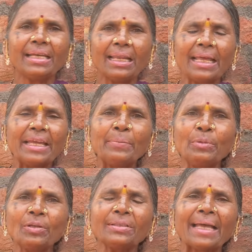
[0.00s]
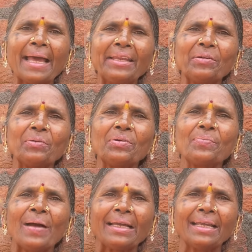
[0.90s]
ఇవాళ ఎనిమిదో తారీఖు
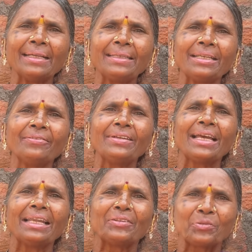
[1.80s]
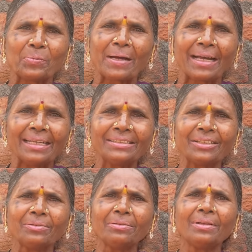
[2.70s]
మహిళా దినం ఇవాళ
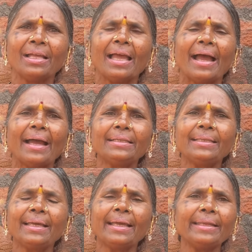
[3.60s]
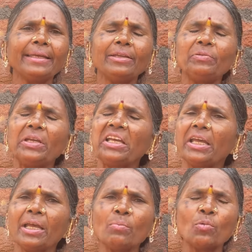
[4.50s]
శుభాకాంక్షలు అయితే నేను
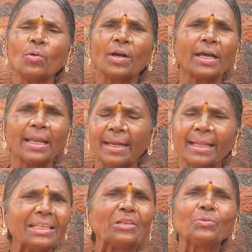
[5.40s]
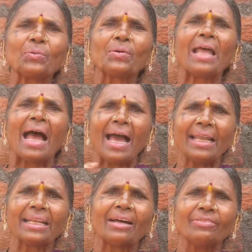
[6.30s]
ఏ ముక్కనన్న చదువుకోలే
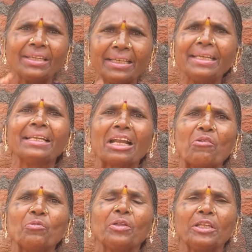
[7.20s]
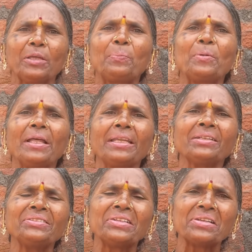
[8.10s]
వాళ్ళు రావు వీళ్ళు రావు ఇప్పుడే
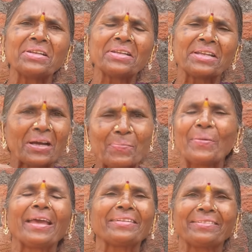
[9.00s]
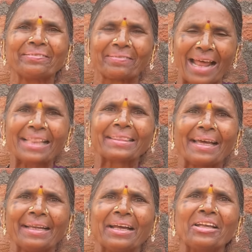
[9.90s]
నేను చిన్నగా పేరు
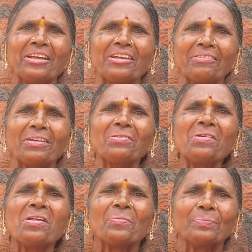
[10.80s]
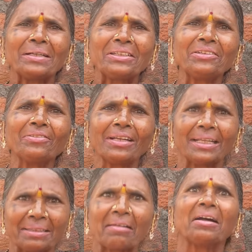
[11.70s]
రాస్తాను ఎవరు మా టీం
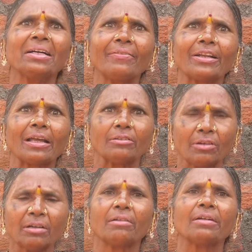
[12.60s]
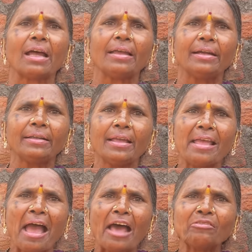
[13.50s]
వాళ్ళంతా గంగవరాయి గంగవరాయి అంటే
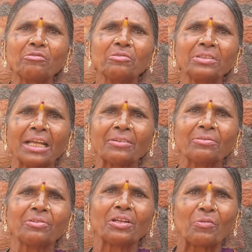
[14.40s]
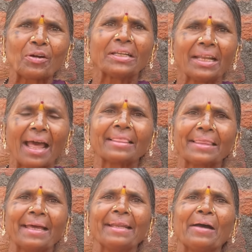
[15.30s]
అనుకుంటా అనుకుంటా ఒకటి
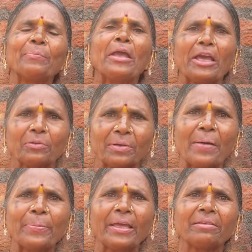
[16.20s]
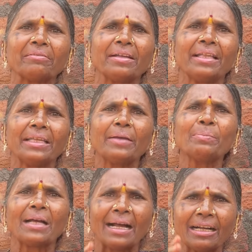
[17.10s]
రాస్తాను పేరు నా పేరు
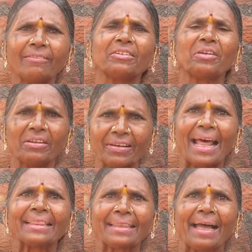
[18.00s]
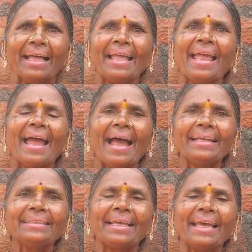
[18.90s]
ఏం గంగవనో ఏమో రాస్తా
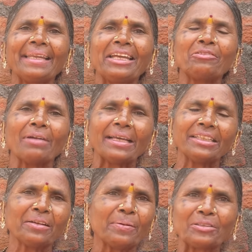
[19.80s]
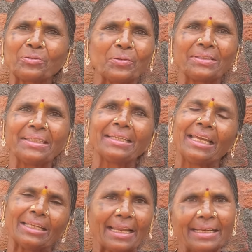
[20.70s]
అయితే నేను హైదరాబాద్ పోతే
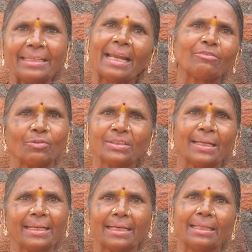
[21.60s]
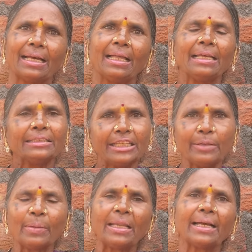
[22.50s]
ఎటంటే అటు పోతాను కదా
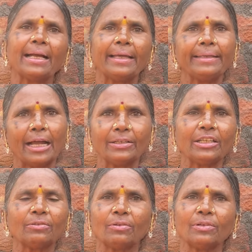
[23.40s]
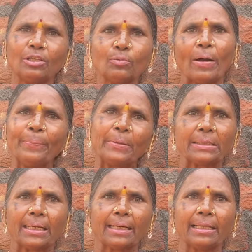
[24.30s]
సినిమాలకు కానీ అటు ఇటు వీళ్ళు
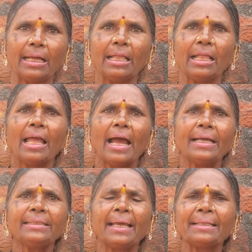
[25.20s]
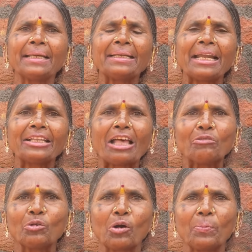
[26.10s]
పంపిస్తారు కదా అయితే ఏంటంటే అలా
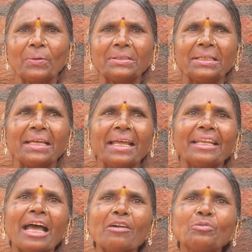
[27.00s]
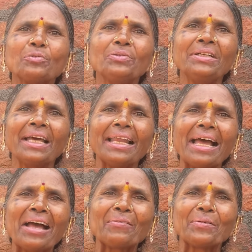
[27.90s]
చదువుకోపోతే నాకు
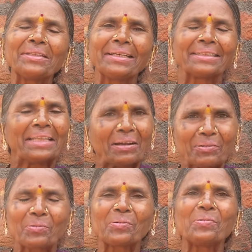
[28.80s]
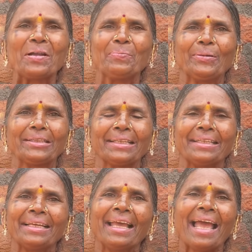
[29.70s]
గుండెలా కొద్దిగా దరుపు
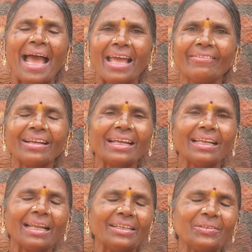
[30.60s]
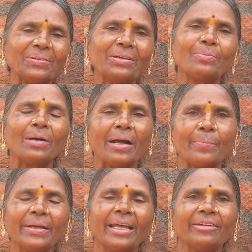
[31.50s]
అనిపిస్తుంది ఆయన వరకల్లా అయ్యో మా
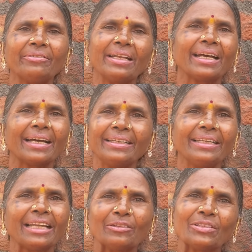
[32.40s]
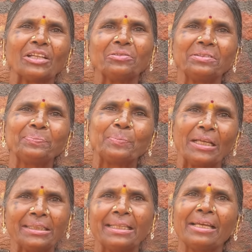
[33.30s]
అమ్మ నాన్న ఉన్నా కానీ నన్ను చదువు
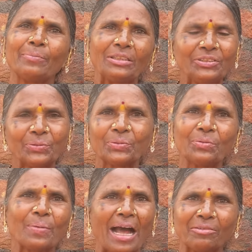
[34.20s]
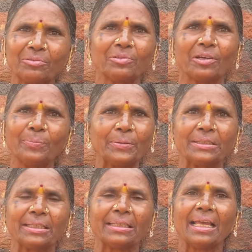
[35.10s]
పెడితే మంచిగా ఉండు బాగుండు
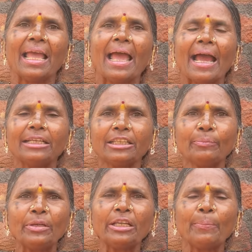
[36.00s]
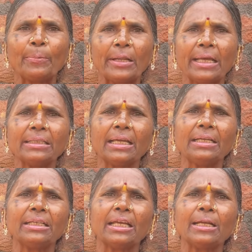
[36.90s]
అనిపిస్తుంది అయితే మీరు ఇప్పుడు
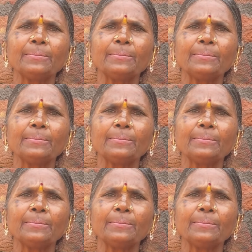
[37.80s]
ఏంటంటే